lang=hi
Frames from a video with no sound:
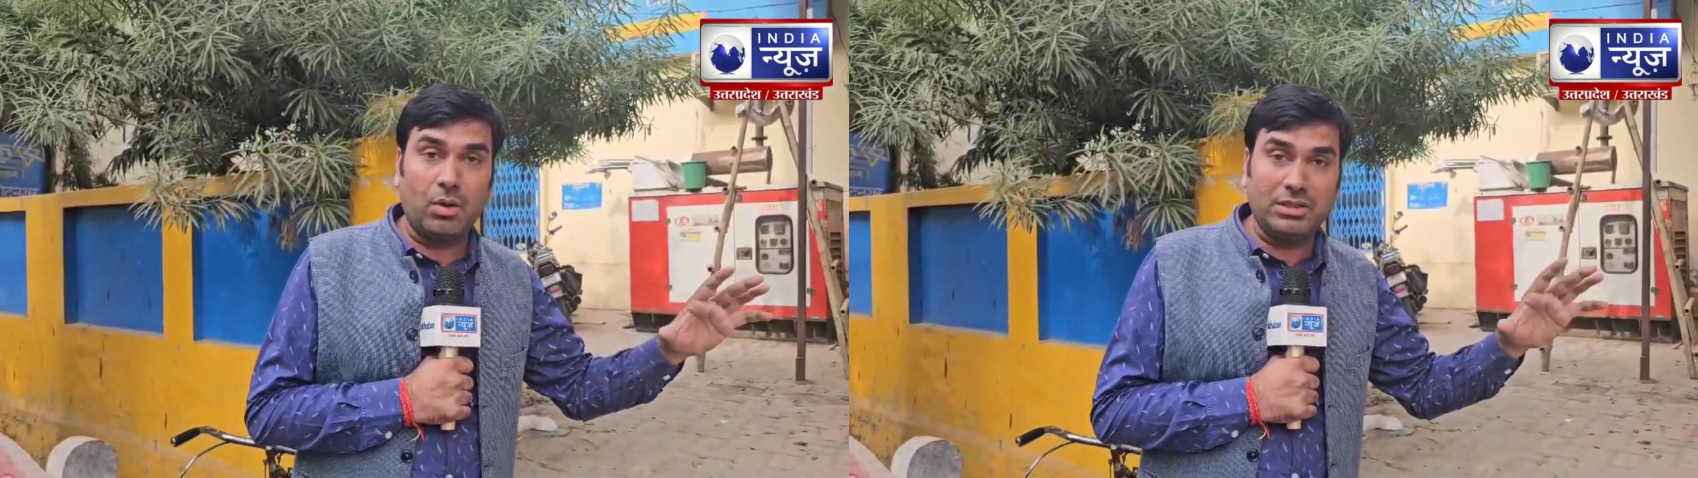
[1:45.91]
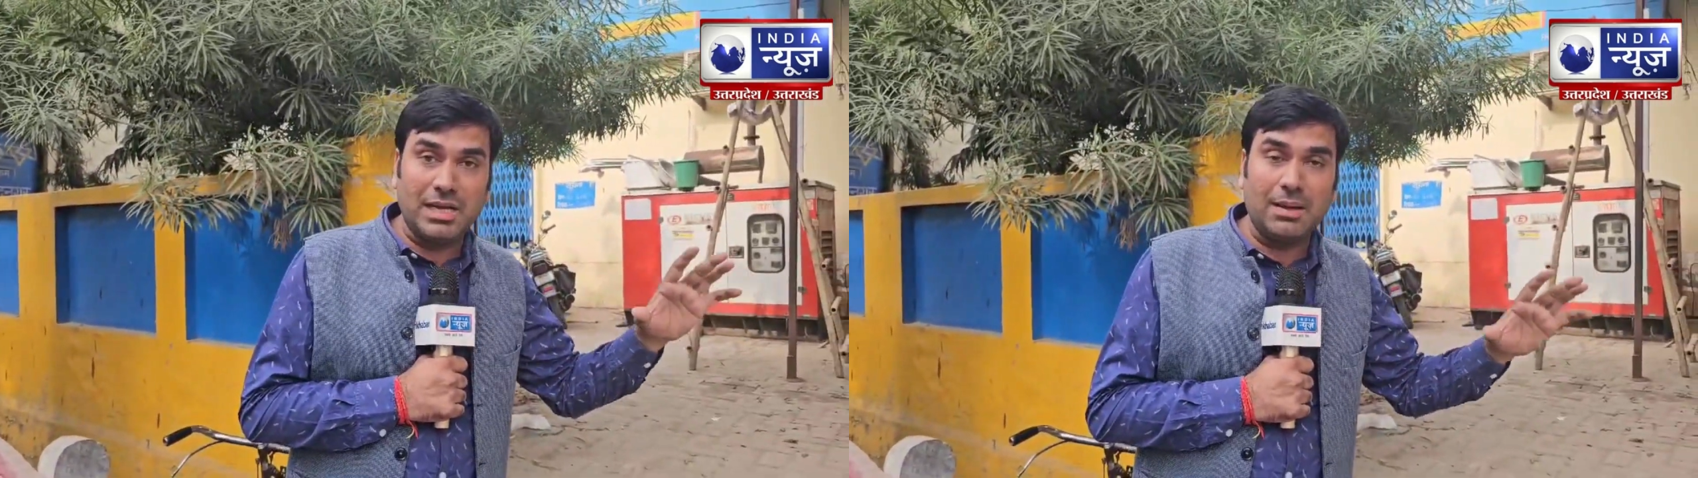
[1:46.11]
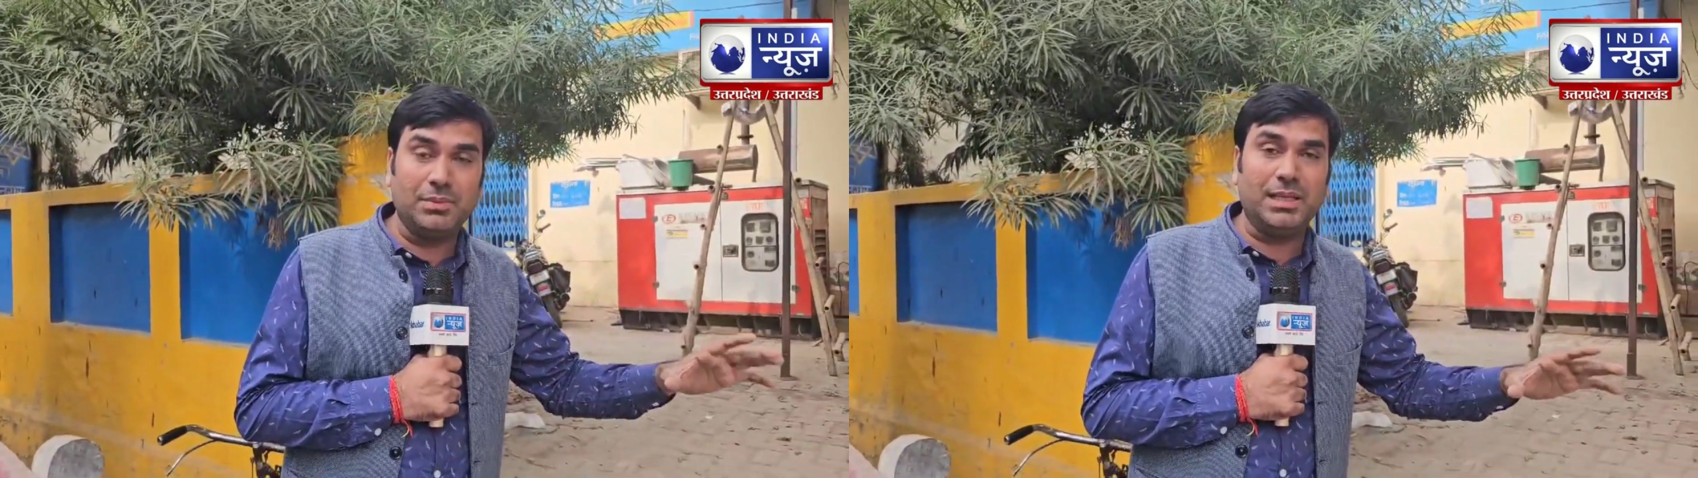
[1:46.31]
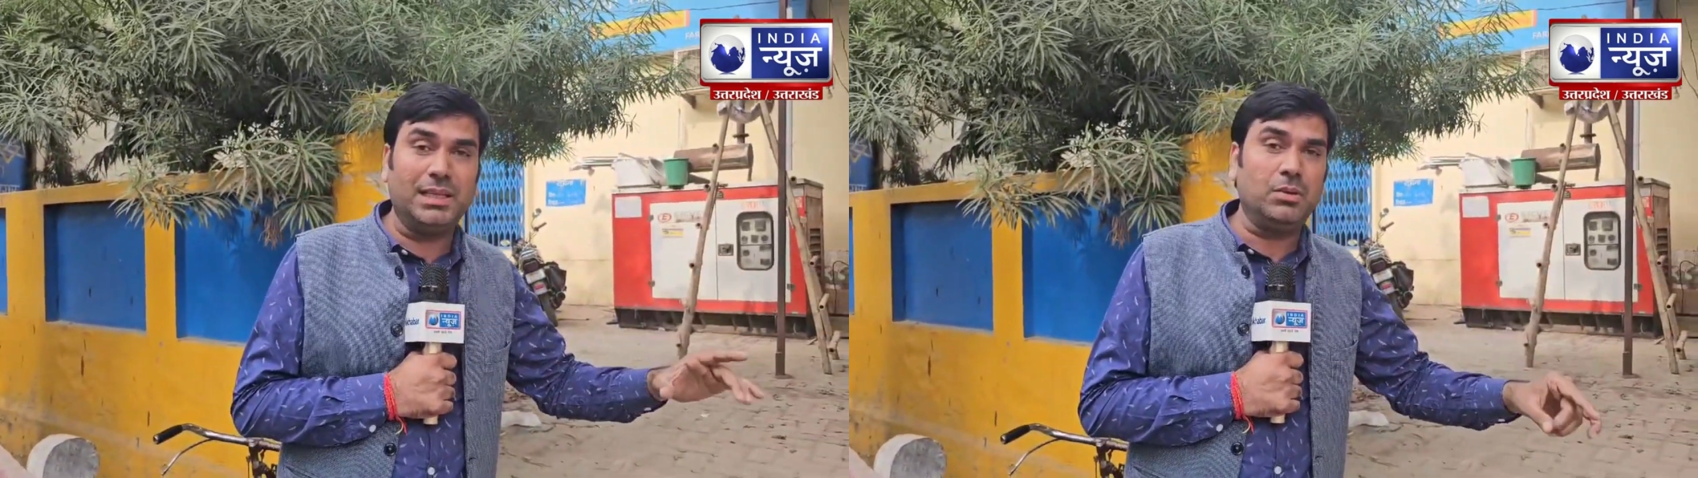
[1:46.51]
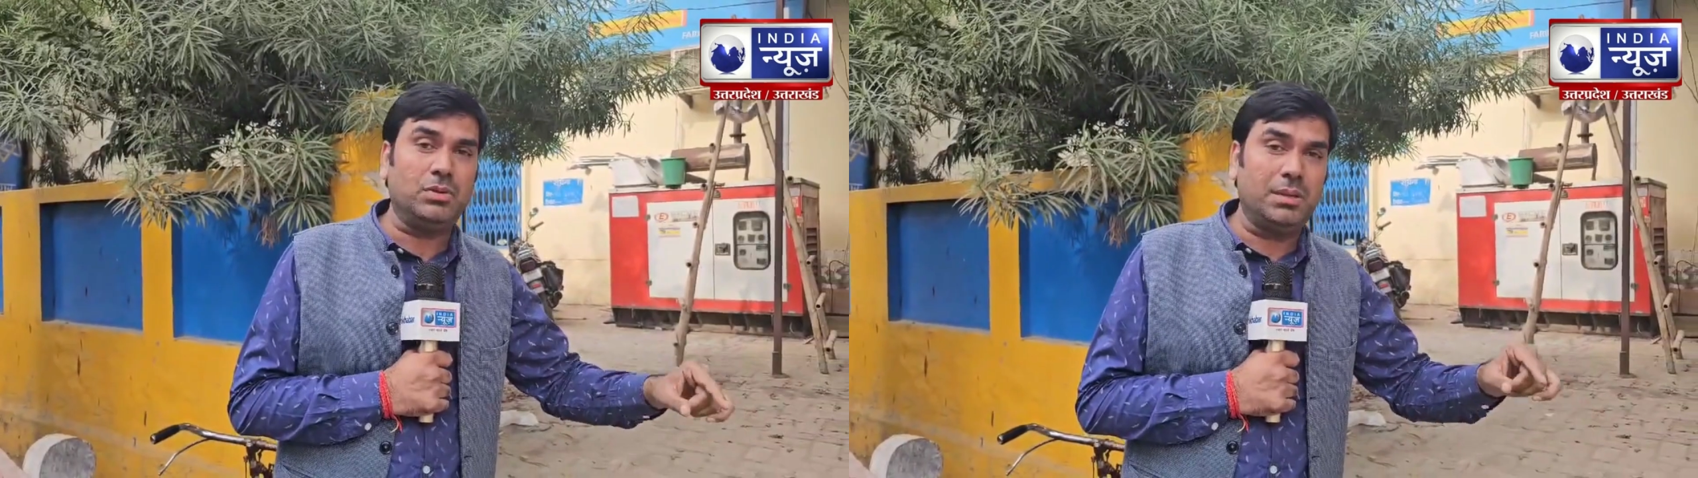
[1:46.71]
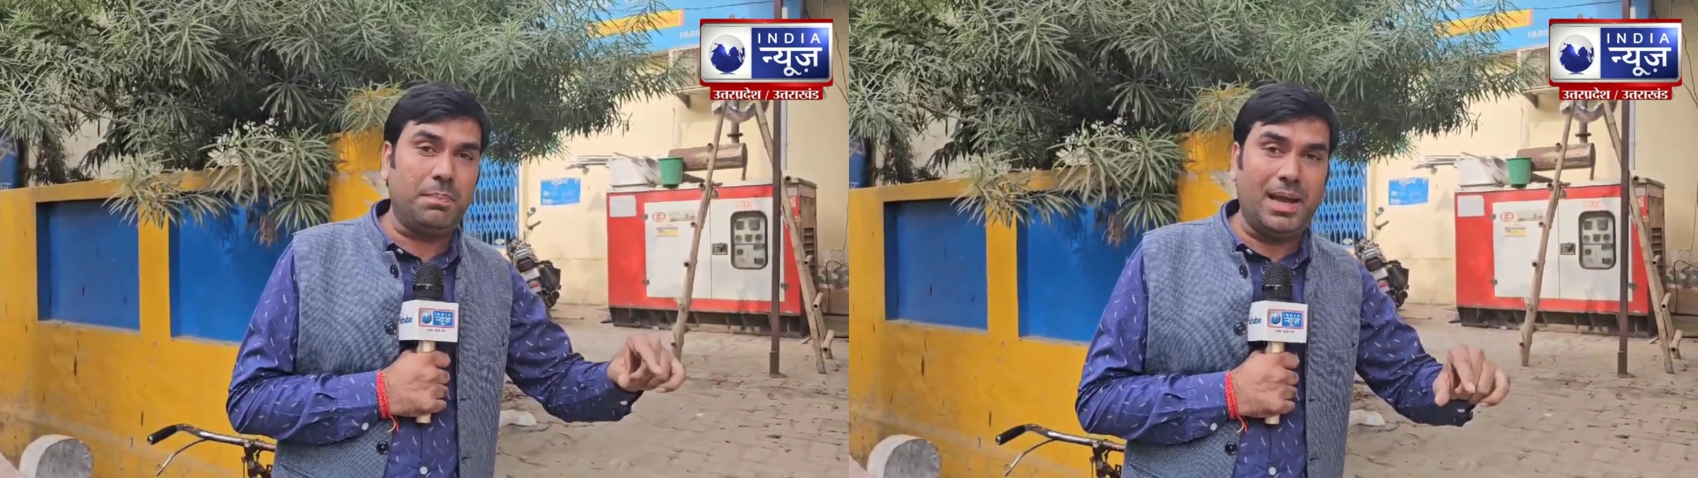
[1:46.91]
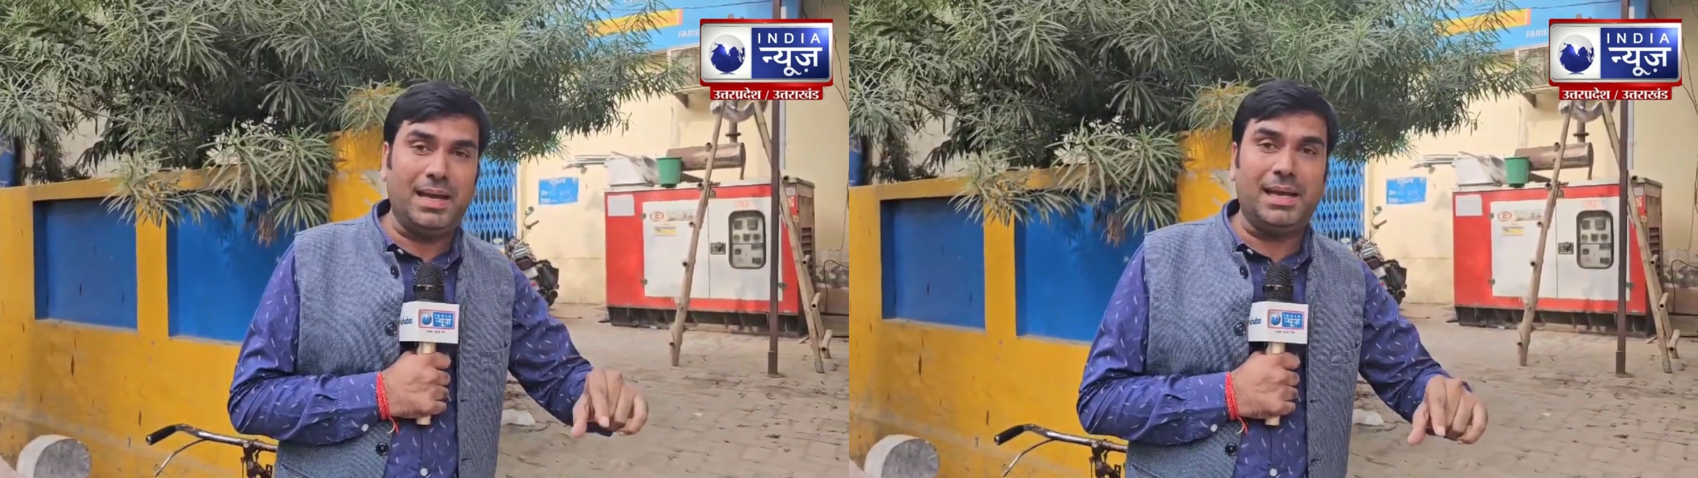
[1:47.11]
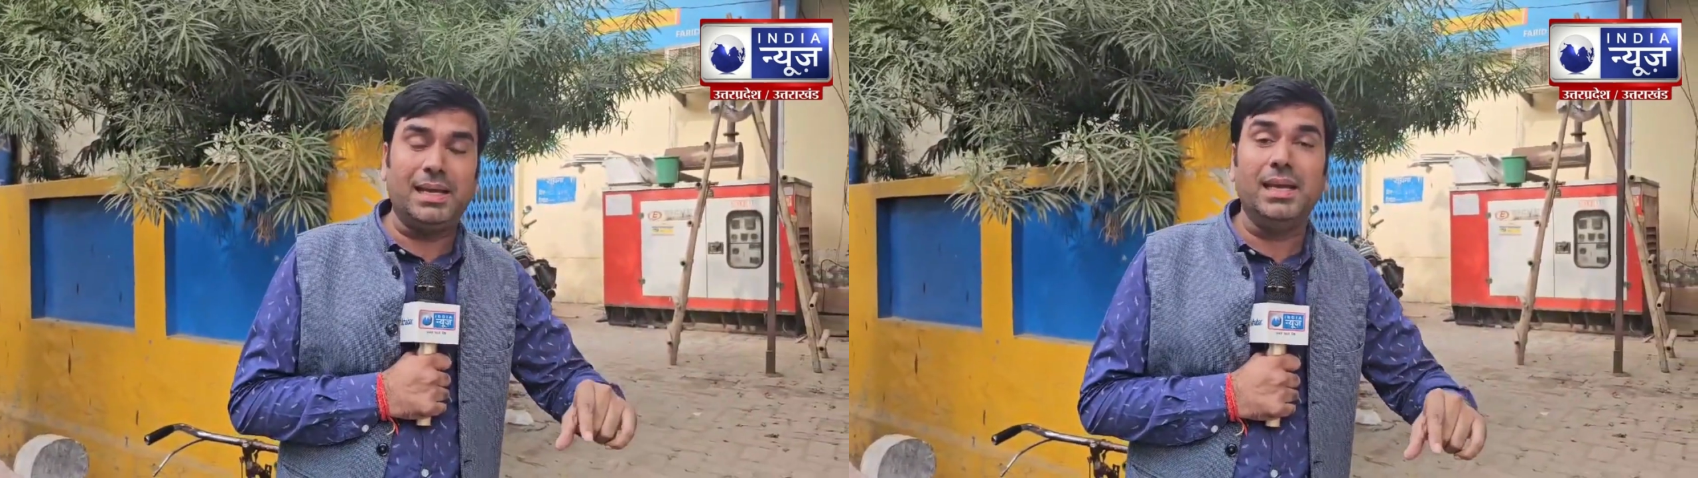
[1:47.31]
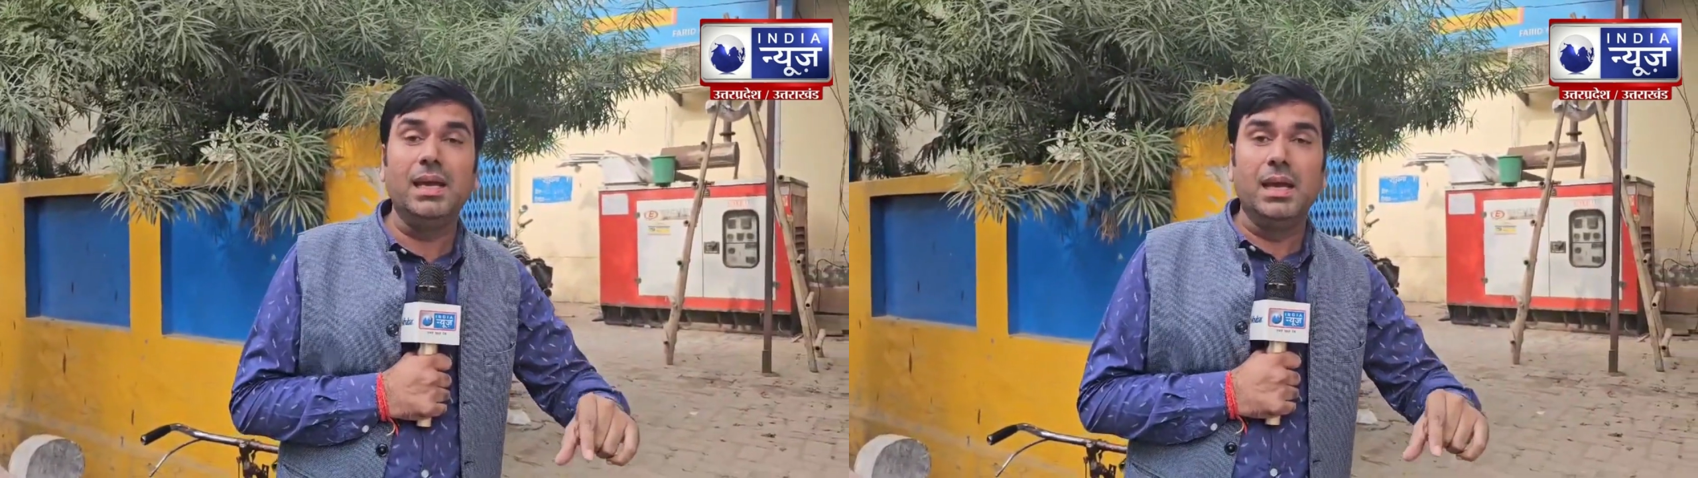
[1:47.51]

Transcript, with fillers: अंजाम देते उससे पहले ही